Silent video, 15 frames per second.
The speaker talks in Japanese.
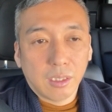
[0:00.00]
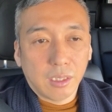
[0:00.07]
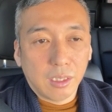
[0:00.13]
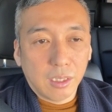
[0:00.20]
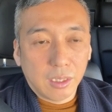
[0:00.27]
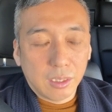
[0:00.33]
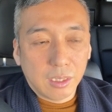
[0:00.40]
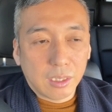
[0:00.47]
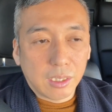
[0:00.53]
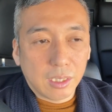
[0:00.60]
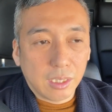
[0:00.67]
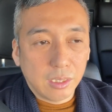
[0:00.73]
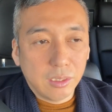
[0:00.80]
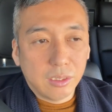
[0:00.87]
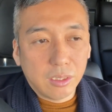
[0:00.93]
えー、だか
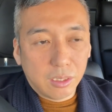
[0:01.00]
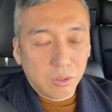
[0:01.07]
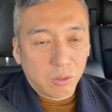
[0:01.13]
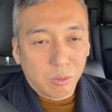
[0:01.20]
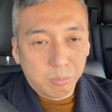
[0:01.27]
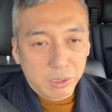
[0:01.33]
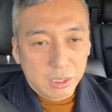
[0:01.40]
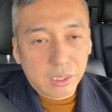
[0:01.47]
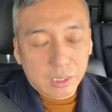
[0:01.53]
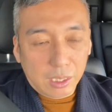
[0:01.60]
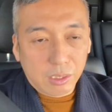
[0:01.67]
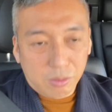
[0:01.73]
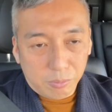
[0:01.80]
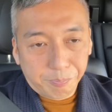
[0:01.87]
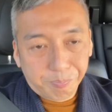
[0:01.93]
ら1行短
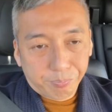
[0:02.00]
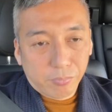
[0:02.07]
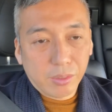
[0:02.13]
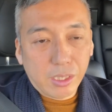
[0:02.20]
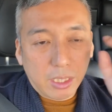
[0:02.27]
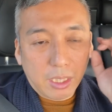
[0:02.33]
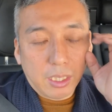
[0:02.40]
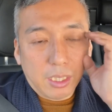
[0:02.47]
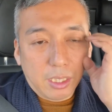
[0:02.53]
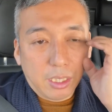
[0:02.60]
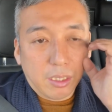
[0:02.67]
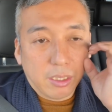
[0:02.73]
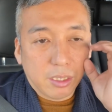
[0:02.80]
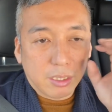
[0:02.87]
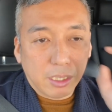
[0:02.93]
く。で、
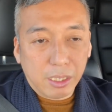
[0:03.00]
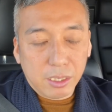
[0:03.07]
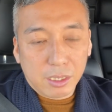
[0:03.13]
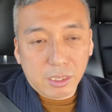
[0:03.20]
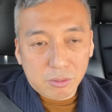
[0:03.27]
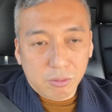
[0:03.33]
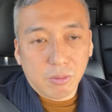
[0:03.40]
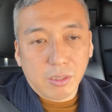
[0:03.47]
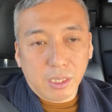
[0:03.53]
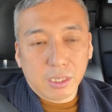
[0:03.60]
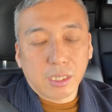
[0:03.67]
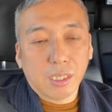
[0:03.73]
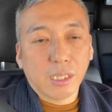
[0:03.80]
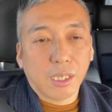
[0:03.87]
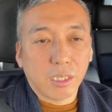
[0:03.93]
えー、間隔を空
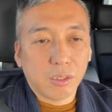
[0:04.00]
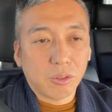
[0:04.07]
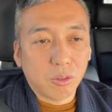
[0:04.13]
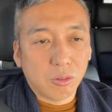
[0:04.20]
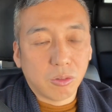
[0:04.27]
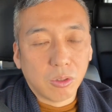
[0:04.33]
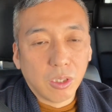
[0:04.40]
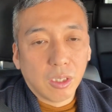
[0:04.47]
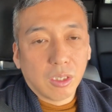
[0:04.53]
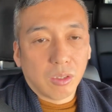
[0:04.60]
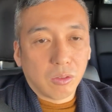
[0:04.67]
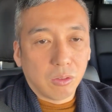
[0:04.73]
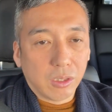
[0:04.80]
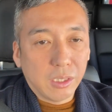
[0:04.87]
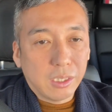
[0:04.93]
けない
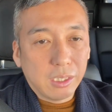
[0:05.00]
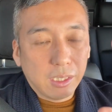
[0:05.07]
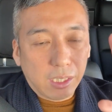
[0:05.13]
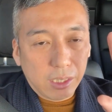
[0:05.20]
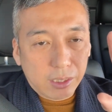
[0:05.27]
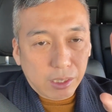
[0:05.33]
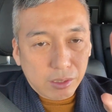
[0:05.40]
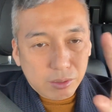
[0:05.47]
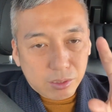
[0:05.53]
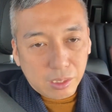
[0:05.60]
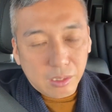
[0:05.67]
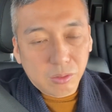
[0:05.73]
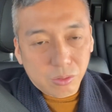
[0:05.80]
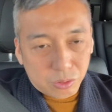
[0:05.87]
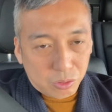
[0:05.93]
と、いきなりたくさ
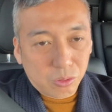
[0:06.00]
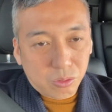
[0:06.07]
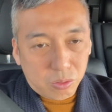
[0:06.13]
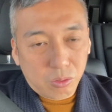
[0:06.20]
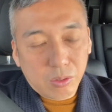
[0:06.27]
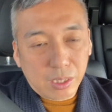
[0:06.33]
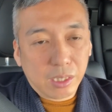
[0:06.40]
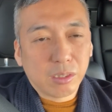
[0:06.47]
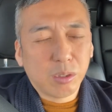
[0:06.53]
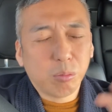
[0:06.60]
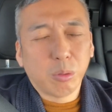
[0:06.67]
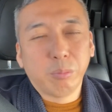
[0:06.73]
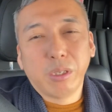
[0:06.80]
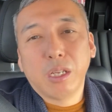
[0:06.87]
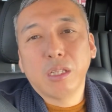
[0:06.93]
んの情報があって
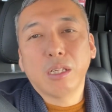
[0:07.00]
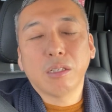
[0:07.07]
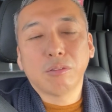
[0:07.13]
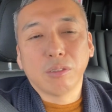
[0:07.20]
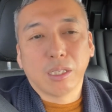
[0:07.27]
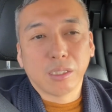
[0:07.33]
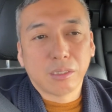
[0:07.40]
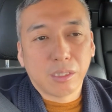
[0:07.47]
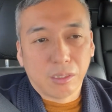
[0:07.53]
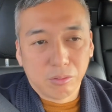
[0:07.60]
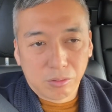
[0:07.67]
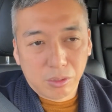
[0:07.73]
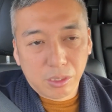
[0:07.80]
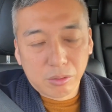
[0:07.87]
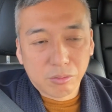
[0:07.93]
も見れなくなってるっ
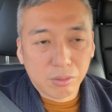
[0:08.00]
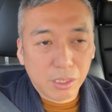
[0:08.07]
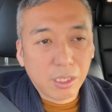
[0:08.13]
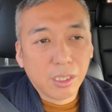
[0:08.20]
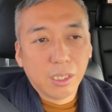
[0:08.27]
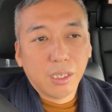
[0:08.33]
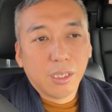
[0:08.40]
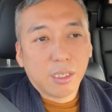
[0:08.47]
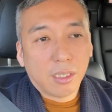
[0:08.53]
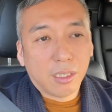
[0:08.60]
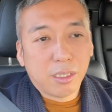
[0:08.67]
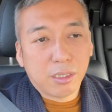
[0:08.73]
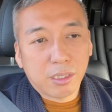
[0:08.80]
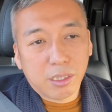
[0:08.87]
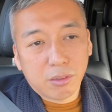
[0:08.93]
ていう。ね。
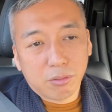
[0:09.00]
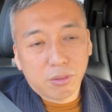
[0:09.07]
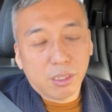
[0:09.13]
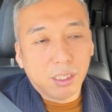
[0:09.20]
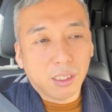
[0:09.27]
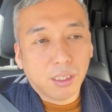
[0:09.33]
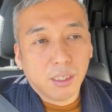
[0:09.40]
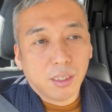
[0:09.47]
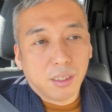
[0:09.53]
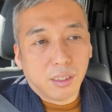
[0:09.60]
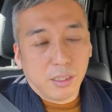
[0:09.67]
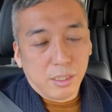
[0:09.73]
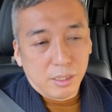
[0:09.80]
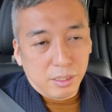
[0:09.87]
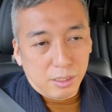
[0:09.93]
えー、なので、
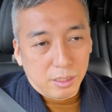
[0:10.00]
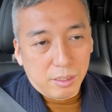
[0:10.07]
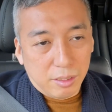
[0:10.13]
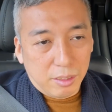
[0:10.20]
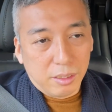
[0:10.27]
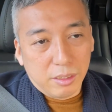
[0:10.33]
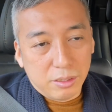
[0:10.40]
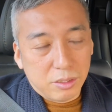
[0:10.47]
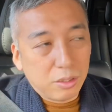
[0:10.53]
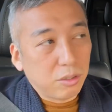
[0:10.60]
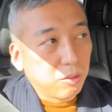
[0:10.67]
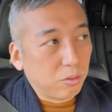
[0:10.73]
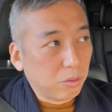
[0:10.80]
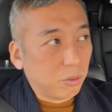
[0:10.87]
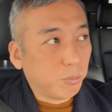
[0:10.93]
えー、1
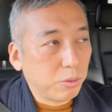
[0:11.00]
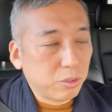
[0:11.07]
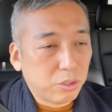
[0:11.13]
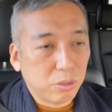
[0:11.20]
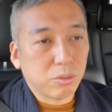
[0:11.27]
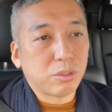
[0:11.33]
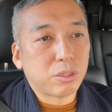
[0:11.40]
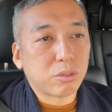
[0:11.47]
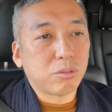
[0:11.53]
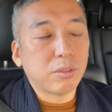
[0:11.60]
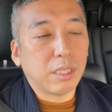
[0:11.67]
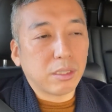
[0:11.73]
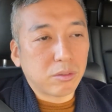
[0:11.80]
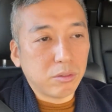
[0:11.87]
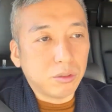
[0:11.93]
行の文字を少
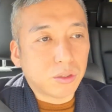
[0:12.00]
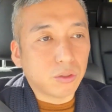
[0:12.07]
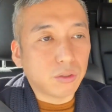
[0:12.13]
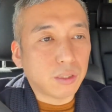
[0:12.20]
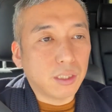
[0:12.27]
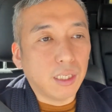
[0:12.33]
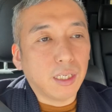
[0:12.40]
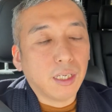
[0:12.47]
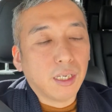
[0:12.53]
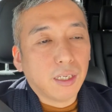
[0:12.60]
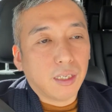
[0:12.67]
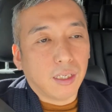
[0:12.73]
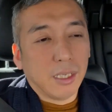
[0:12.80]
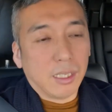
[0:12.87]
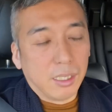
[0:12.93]
なく、そして、
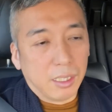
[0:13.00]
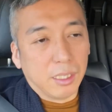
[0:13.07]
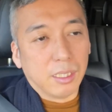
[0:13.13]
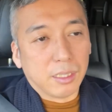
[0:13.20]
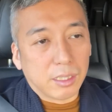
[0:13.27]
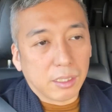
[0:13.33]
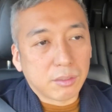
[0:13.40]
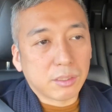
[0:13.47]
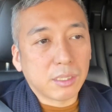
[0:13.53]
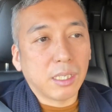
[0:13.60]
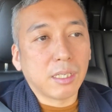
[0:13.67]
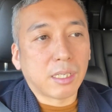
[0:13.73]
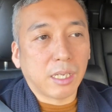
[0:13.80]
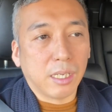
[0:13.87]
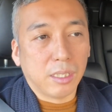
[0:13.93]
えー、たくさ
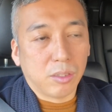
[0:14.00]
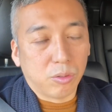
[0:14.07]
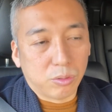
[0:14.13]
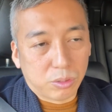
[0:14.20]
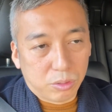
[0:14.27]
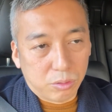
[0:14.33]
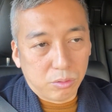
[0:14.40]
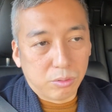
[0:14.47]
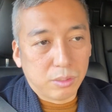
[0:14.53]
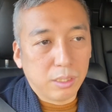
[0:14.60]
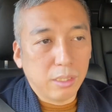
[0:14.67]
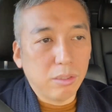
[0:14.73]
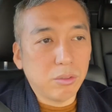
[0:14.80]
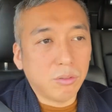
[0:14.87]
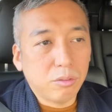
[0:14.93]
ん開業するって
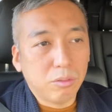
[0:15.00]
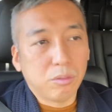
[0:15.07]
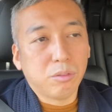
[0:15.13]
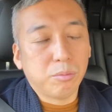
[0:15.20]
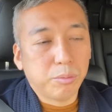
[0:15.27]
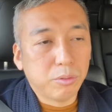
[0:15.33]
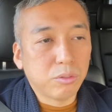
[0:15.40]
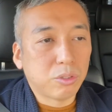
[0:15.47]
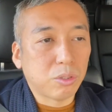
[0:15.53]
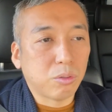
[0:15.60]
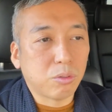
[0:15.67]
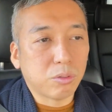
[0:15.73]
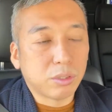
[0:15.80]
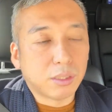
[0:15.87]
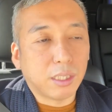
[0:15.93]
いう文章
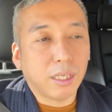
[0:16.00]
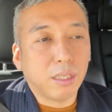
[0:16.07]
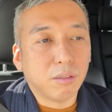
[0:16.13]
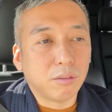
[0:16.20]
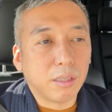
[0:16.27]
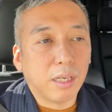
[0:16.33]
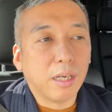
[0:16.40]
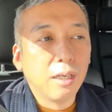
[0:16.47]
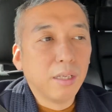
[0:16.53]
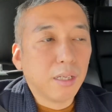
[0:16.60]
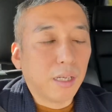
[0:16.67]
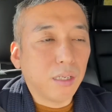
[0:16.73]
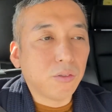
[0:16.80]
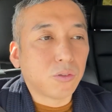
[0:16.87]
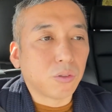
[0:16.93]
のスタイルが
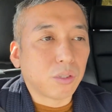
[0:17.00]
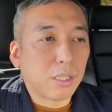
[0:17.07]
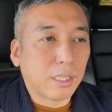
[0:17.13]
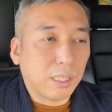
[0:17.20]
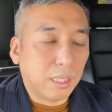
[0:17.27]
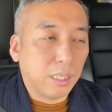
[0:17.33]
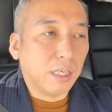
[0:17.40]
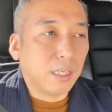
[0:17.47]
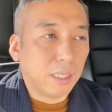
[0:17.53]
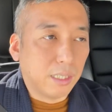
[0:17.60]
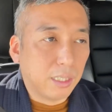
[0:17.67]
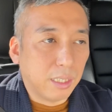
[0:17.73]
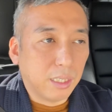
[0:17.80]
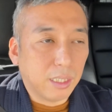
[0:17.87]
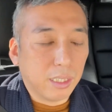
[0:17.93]
ある時から
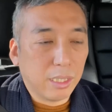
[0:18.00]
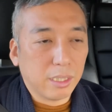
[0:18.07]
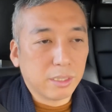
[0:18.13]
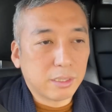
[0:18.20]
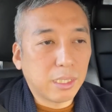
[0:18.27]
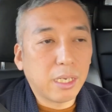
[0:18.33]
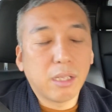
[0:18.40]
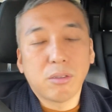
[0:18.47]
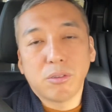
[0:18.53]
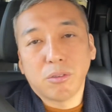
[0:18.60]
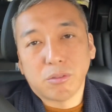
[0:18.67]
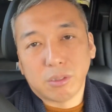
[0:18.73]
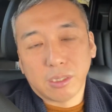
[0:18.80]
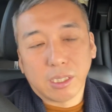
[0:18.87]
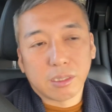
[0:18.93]
あされるよ
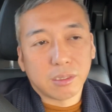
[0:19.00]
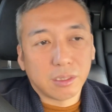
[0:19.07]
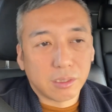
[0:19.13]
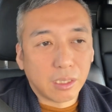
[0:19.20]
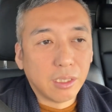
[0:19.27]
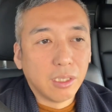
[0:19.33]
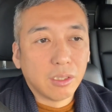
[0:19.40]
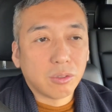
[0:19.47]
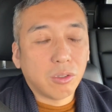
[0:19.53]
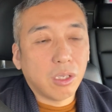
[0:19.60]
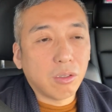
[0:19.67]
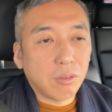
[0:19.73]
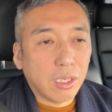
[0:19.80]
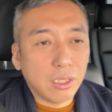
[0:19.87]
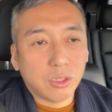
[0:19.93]
うになってる。それ
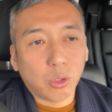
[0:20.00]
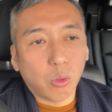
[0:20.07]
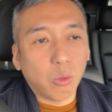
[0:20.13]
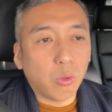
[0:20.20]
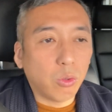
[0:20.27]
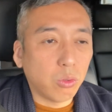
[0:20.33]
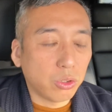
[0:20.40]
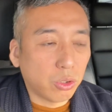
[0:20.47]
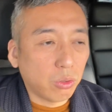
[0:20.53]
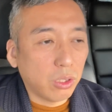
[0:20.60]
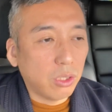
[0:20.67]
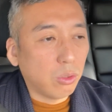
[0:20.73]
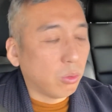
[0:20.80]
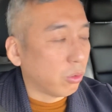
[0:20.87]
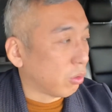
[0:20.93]
ぐらい情報処理
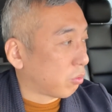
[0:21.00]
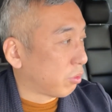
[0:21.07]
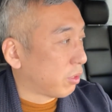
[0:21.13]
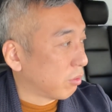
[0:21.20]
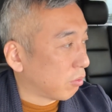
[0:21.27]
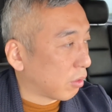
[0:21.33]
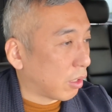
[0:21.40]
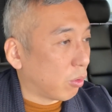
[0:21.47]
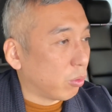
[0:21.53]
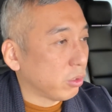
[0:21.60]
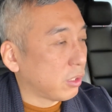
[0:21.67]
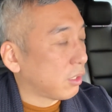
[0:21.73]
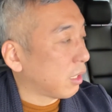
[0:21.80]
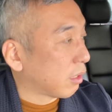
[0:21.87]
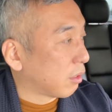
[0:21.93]
能力っていうのが落
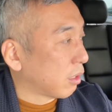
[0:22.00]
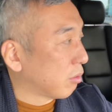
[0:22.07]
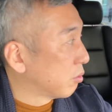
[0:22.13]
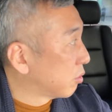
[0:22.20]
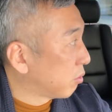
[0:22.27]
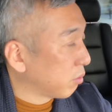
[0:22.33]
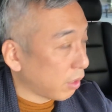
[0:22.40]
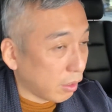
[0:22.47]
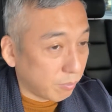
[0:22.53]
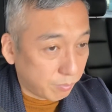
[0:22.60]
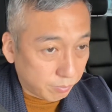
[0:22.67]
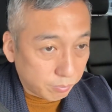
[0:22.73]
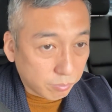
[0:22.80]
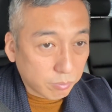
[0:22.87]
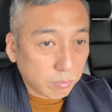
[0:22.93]
ちちゃってるんですよ
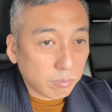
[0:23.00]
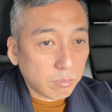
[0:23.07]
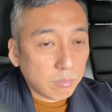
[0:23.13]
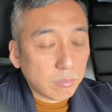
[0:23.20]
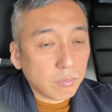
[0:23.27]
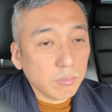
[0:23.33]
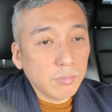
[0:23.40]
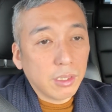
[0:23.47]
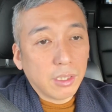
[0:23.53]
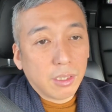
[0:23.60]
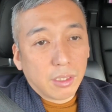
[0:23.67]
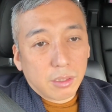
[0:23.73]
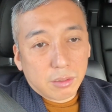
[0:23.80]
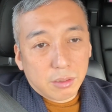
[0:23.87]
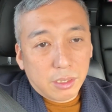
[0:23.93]

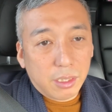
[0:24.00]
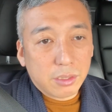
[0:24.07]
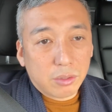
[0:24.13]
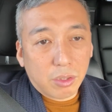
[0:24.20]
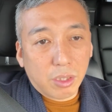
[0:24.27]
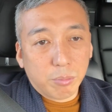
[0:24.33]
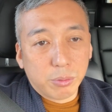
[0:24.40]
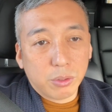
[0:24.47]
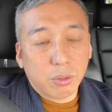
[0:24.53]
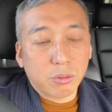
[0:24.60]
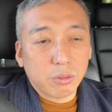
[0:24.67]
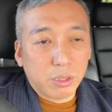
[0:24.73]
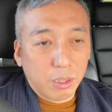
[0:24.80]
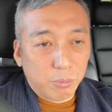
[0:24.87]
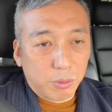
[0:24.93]
ね。で、それは
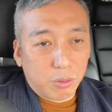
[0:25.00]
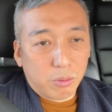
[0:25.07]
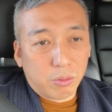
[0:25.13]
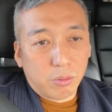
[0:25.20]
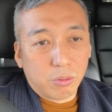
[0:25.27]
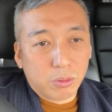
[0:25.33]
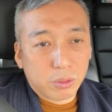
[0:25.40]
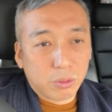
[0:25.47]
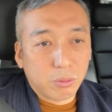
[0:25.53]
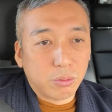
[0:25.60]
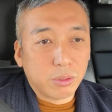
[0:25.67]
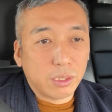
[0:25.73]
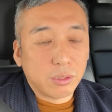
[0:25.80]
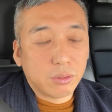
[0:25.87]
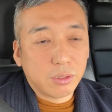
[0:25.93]
ブログでもそう
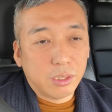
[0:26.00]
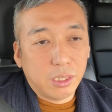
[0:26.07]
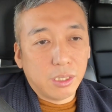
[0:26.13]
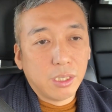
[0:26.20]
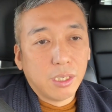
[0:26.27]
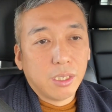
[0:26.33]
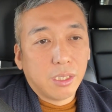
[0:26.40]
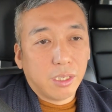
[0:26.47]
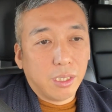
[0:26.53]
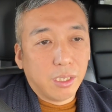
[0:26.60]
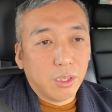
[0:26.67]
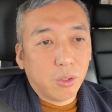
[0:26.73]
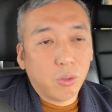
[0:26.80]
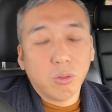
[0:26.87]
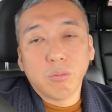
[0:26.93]
ですし、
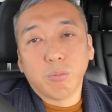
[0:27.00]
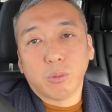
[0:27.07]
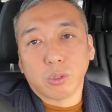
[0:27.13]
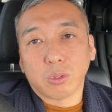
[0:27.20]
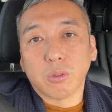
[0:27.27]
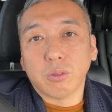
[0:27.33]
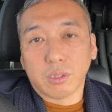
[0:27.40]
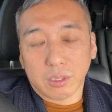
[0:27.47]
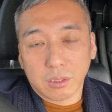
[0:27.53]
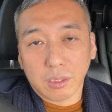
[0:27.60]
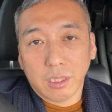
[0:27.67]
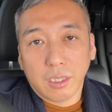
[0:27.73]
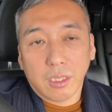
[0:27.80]
えー、本もそうです。